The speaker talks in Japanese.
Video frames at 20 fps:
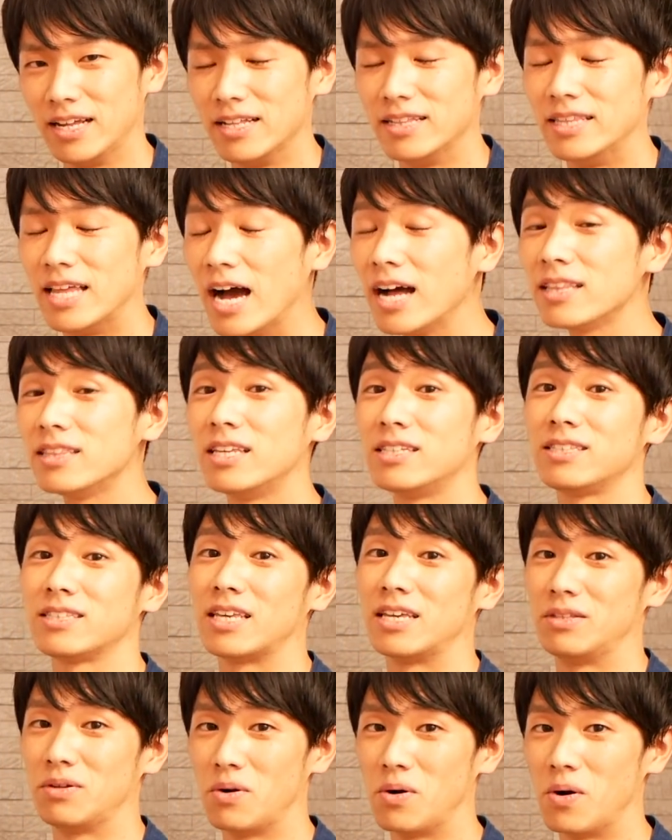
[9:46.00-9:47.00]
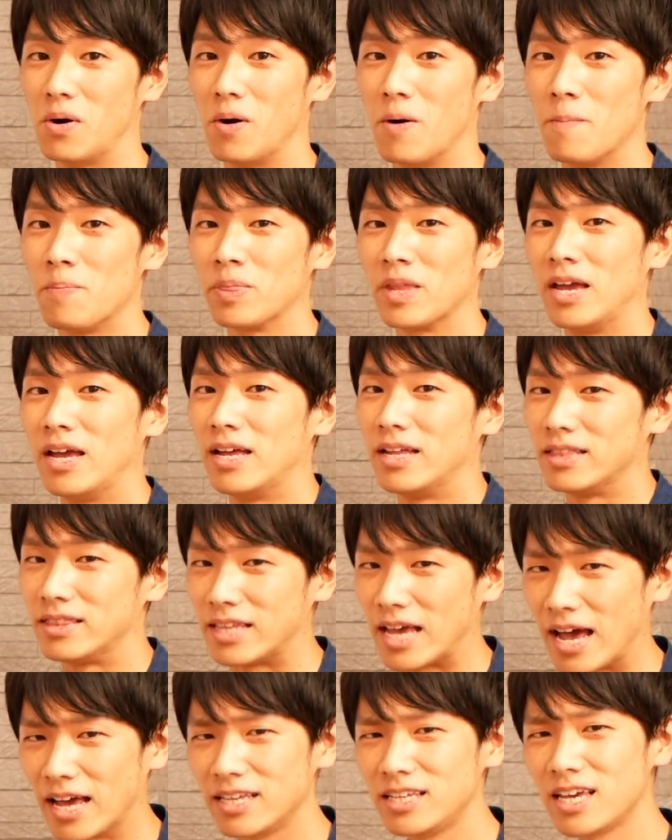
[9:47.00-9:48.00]
なんですけど
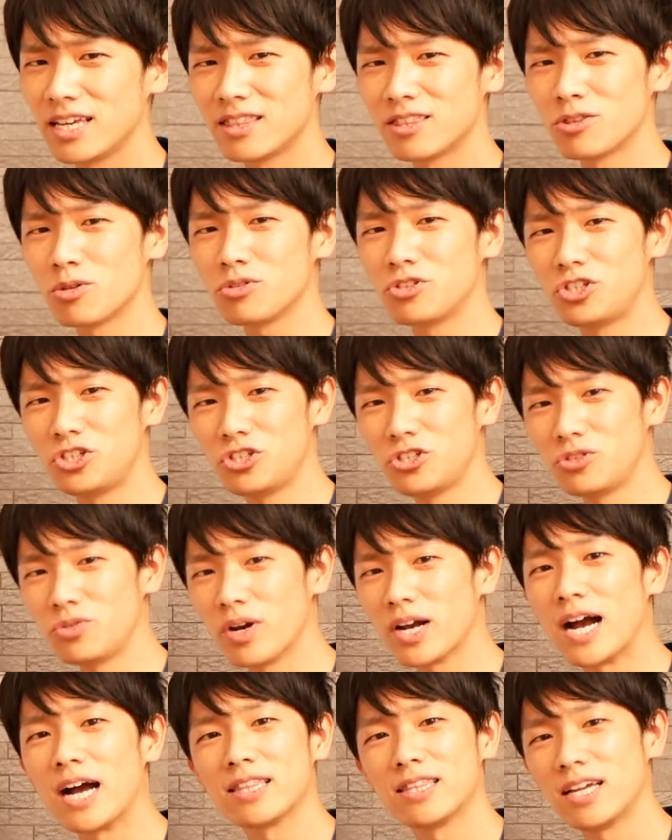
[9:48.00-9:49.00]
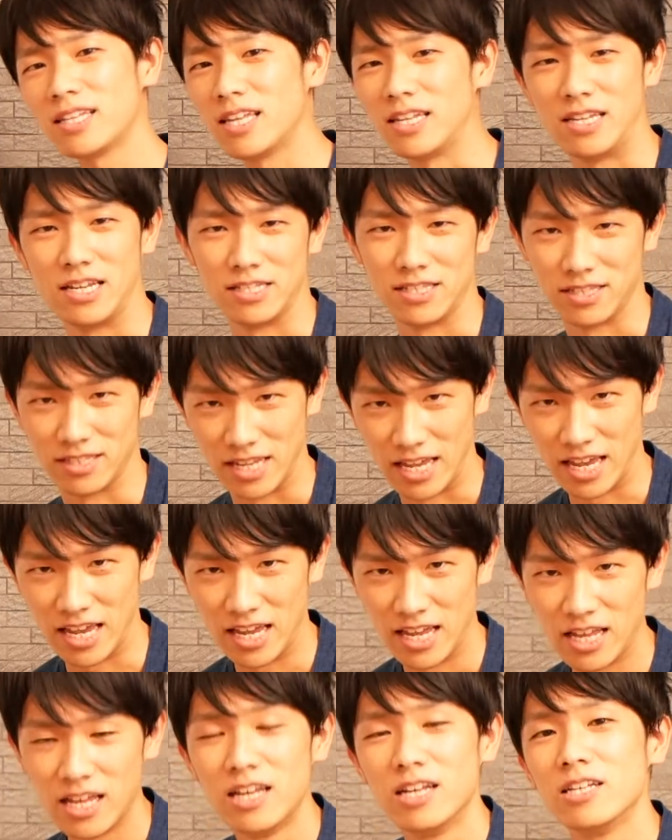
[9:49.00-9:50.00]
ダイエット中の方でです
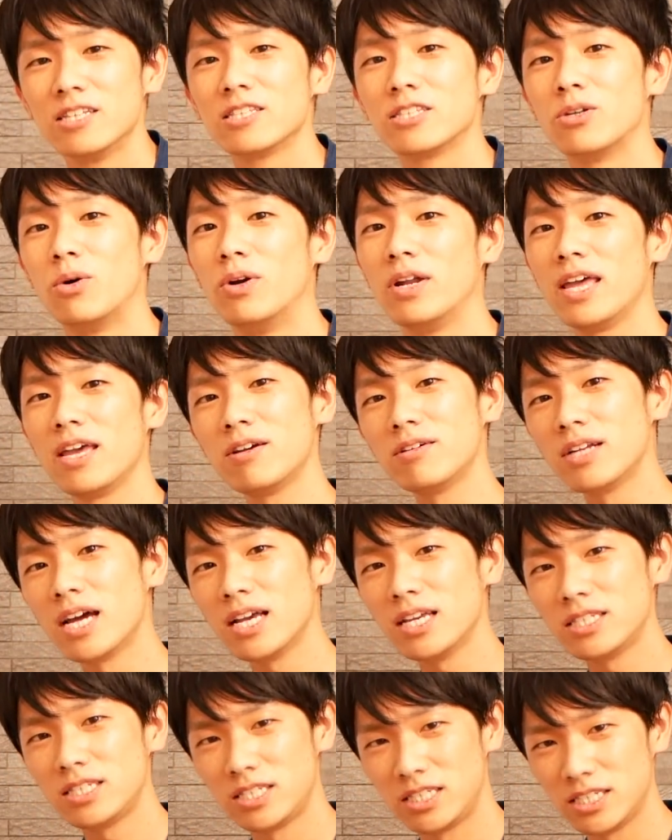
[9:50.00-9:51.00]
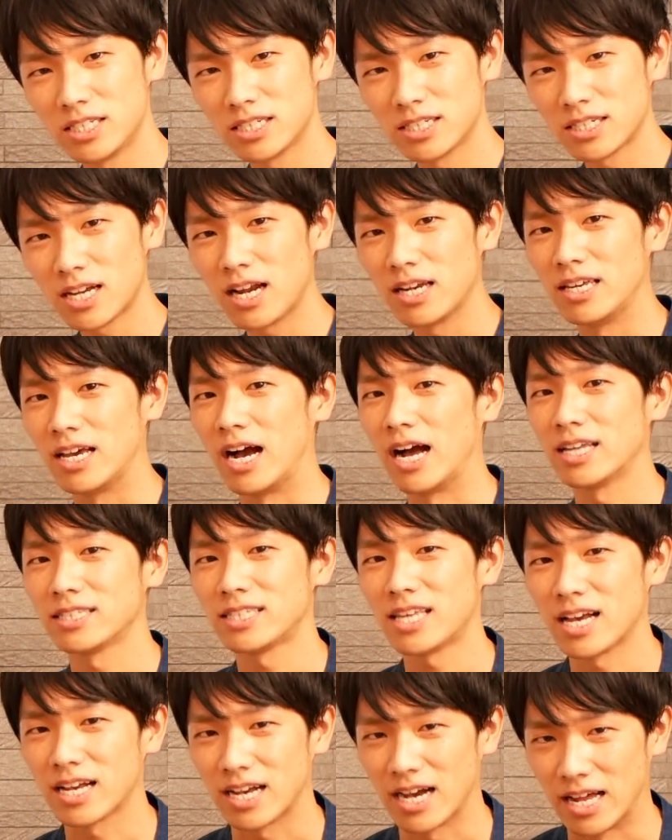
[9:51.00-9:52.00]
ねそれぐらいしっかり
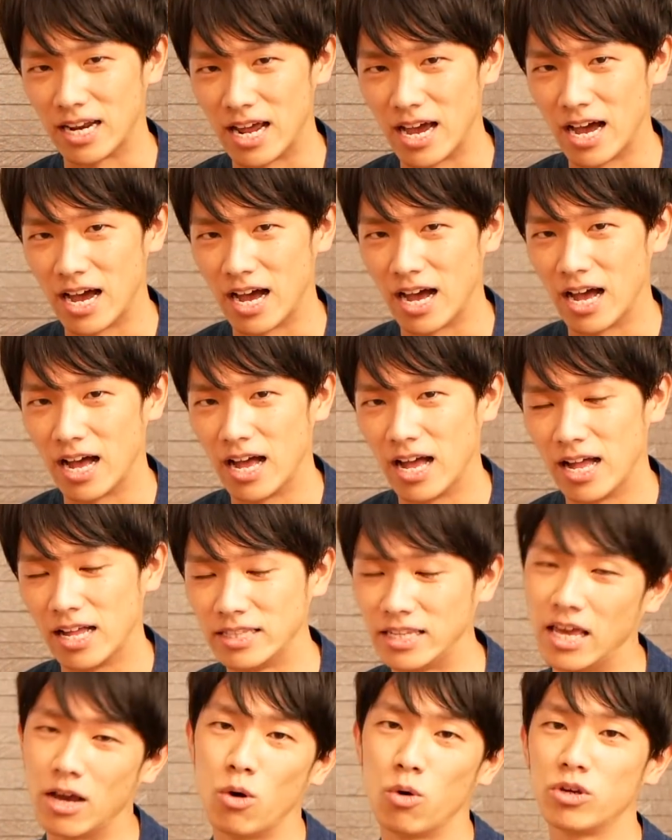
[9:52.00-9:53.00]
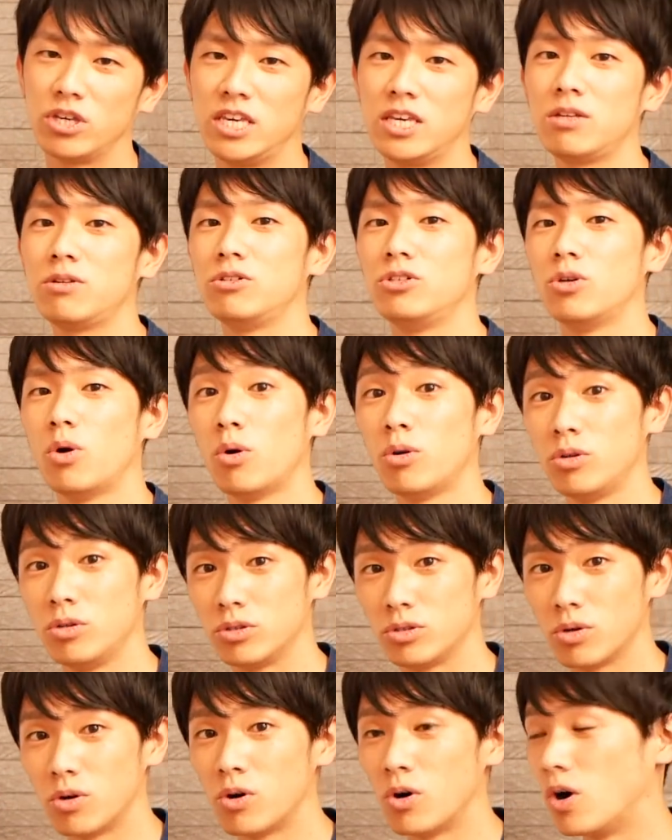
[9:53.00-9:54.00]
朝から、ね、お昼夜
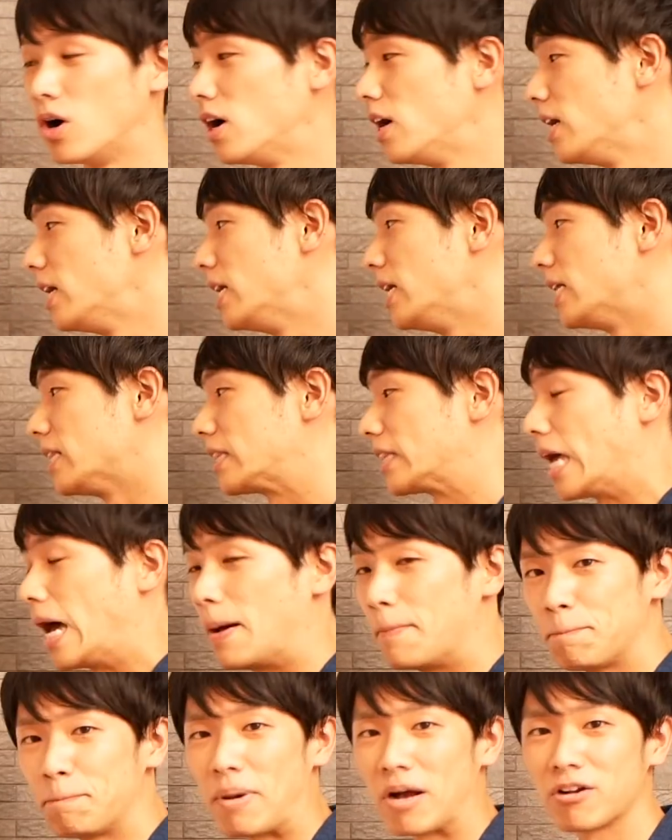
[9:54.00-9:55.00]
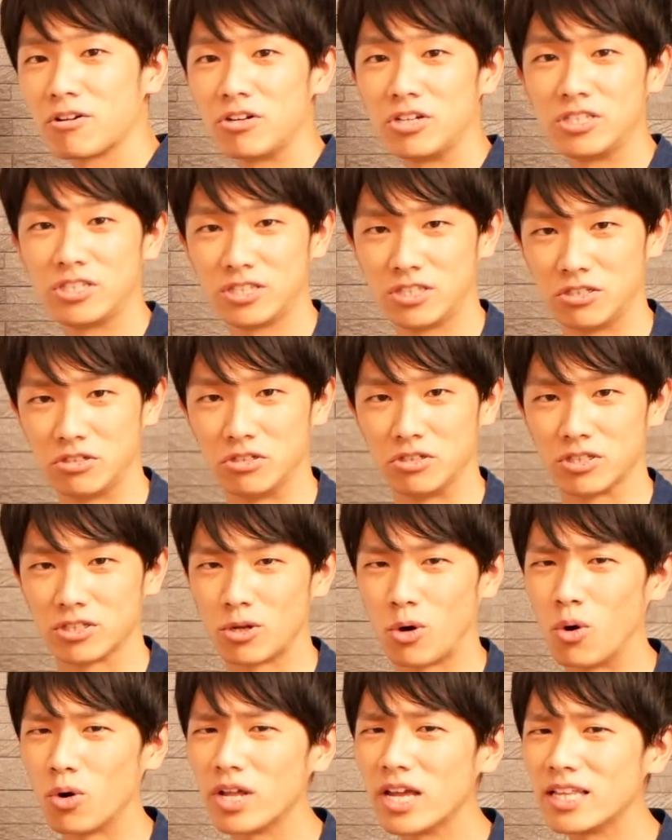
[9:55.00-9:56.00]
とタンパク質
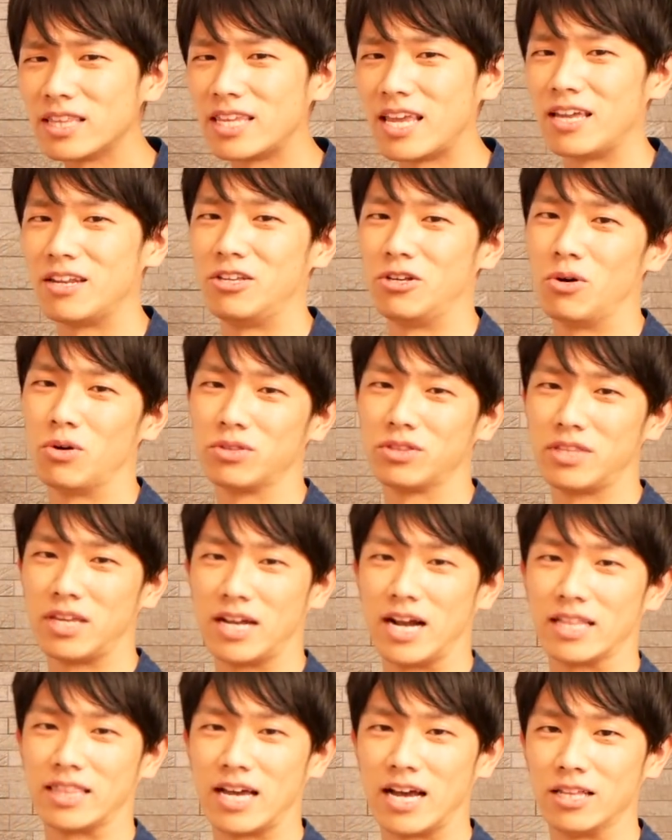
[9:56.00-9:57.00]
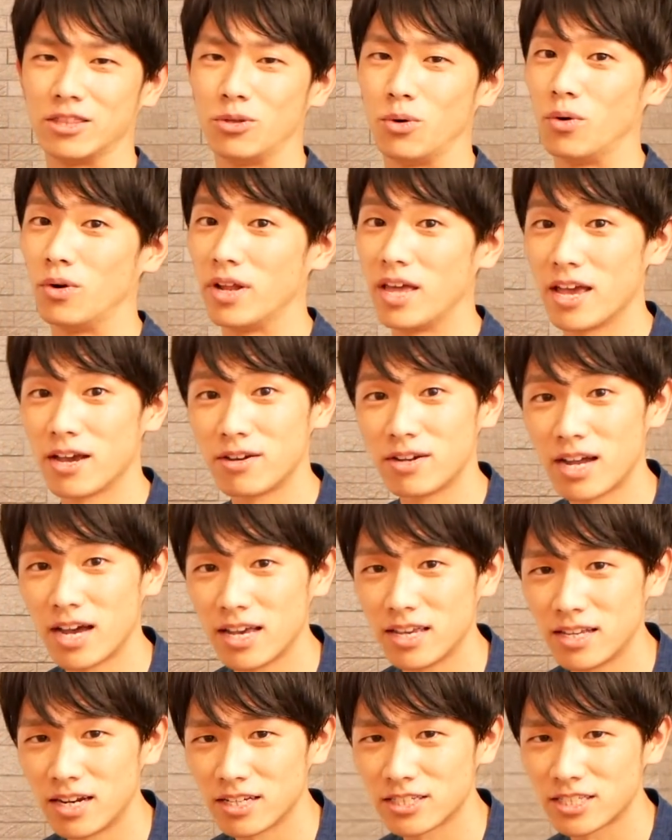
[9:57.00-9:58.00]
取れてるよって方どれぐら
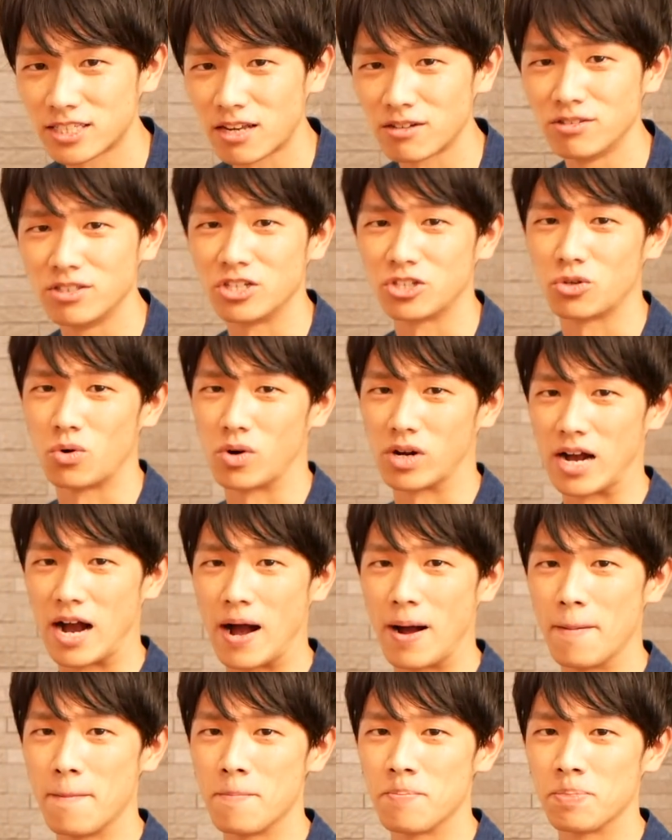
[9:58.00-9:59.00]
いいらっしゃるんでしょうか、